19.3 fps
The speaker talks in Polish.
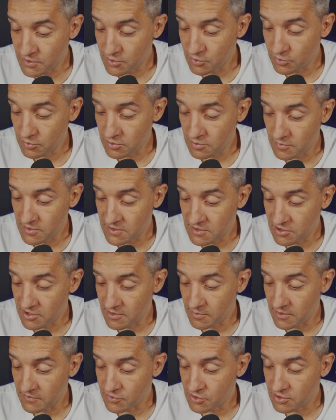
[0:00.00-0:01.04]
zrzućmy z
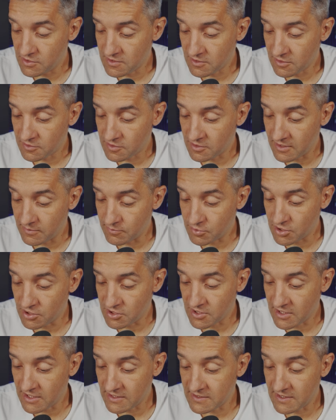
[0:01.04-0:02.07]
siebie wszystko, co nam
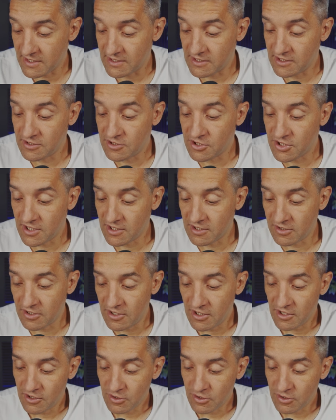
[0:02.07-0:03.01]
przeszkadza i grzech,